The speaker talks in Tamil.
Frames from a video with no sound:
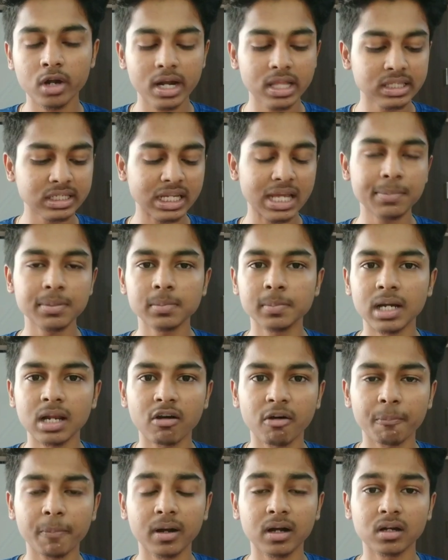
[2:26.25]
எடுத்து டேபிள் மேலே
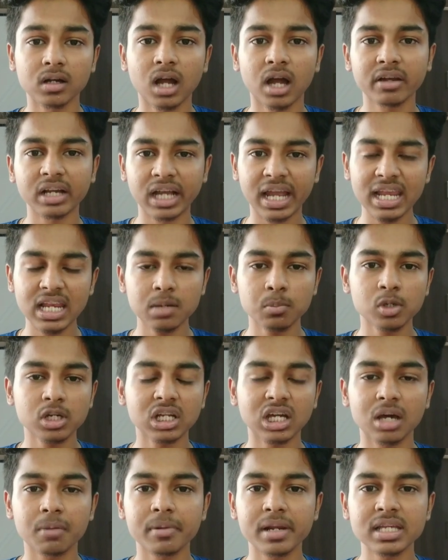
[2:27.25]
வைப்பான் அவன் கையில்
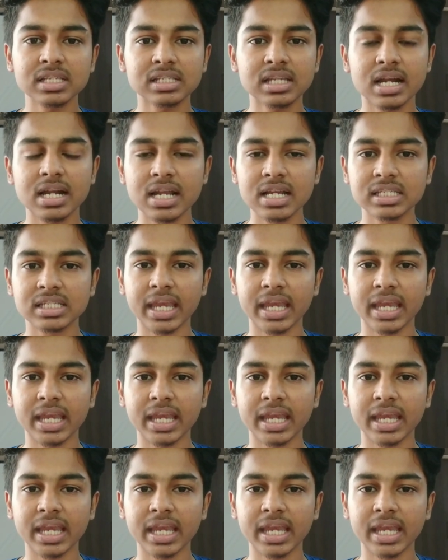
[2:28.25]
போட்டிருக்க பிரேஸ்லெட்டு